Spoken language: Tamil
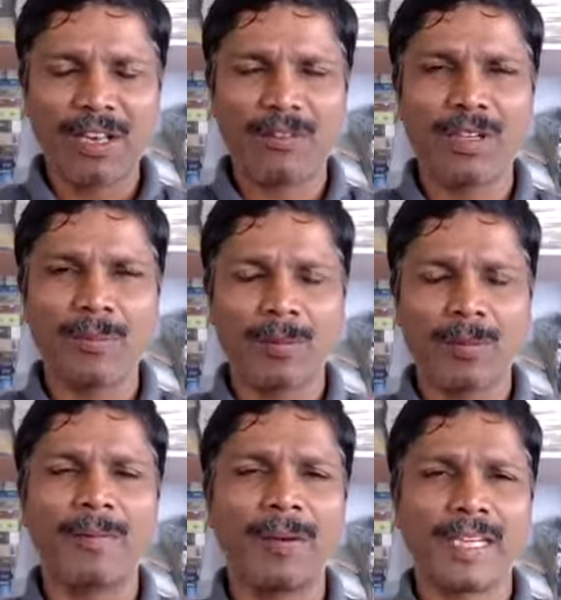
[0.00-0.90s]
தேர்வுக்கு
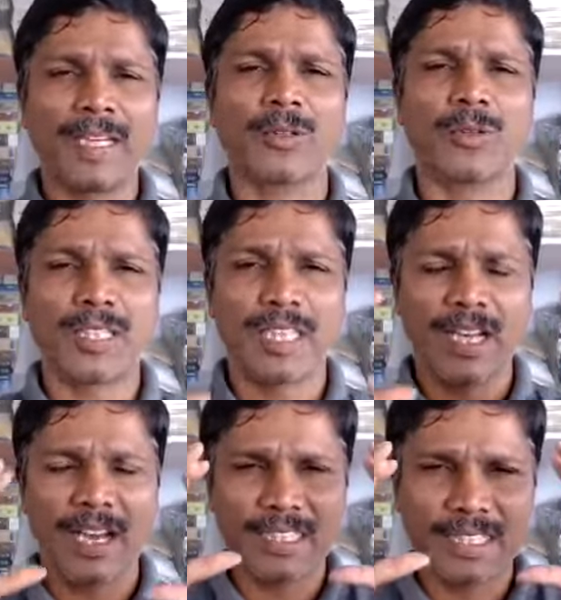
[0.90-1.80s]
ப்ரிப்பேர் பண்ணீங்கன்னு அர்த்தம்
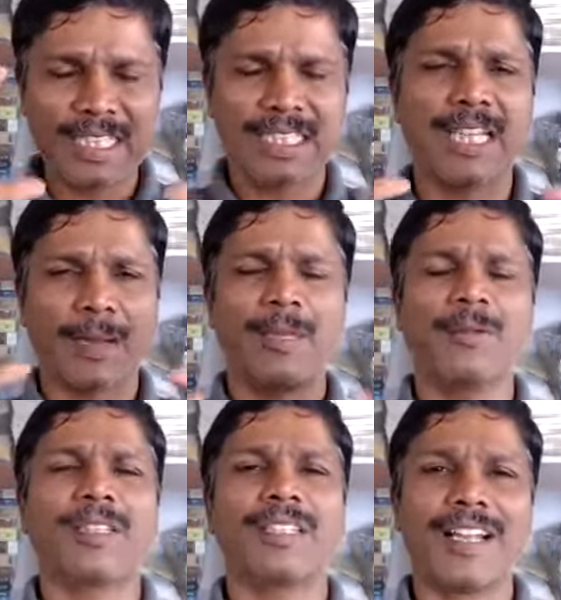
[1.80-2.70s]
இதுக்கெல்லாம் எஸ்
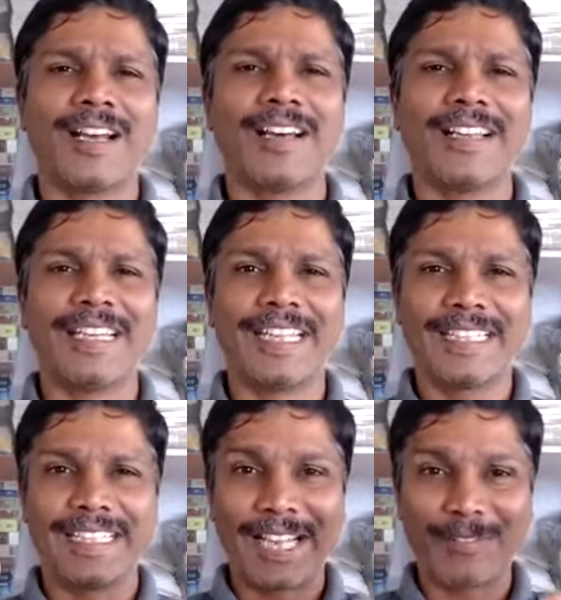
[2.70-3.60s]
அப்படின்னு வந்ததுன்னா நீங்க
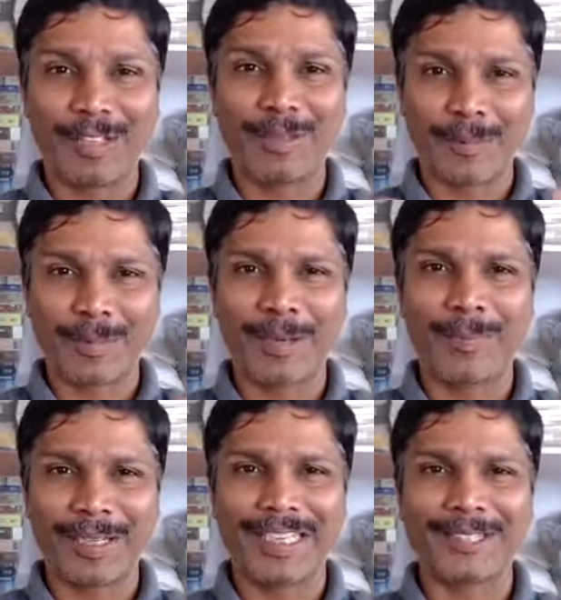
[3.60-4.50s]
தேர்வுக்கு ப்ரிப்பேர்
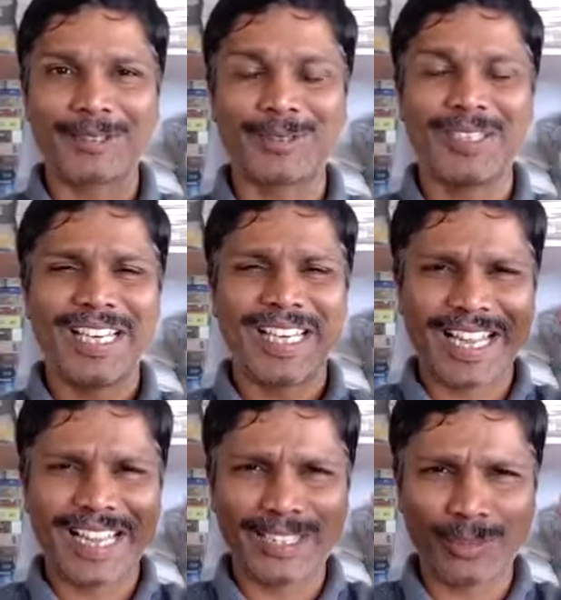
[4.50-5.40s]
பண்றீங்கன்னு அர்த்தம் இல்ல
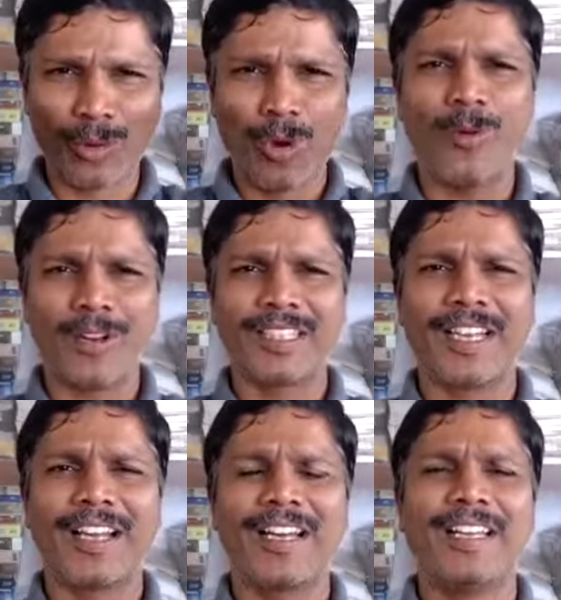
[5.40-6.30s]
இதுக்கு நோ
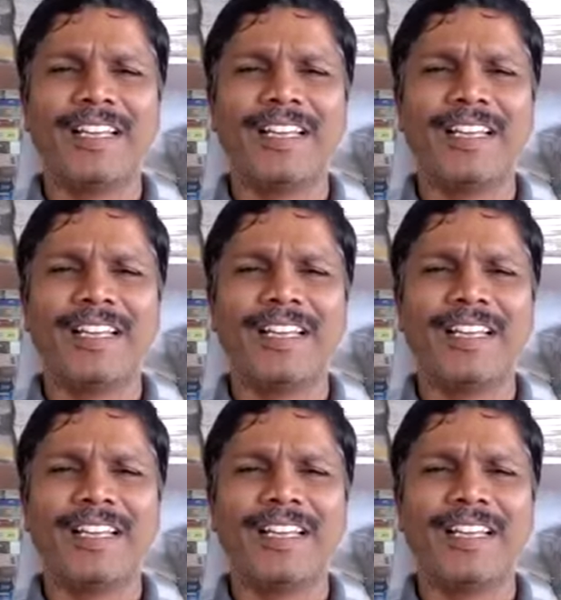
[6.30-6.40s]
வருதுன்னா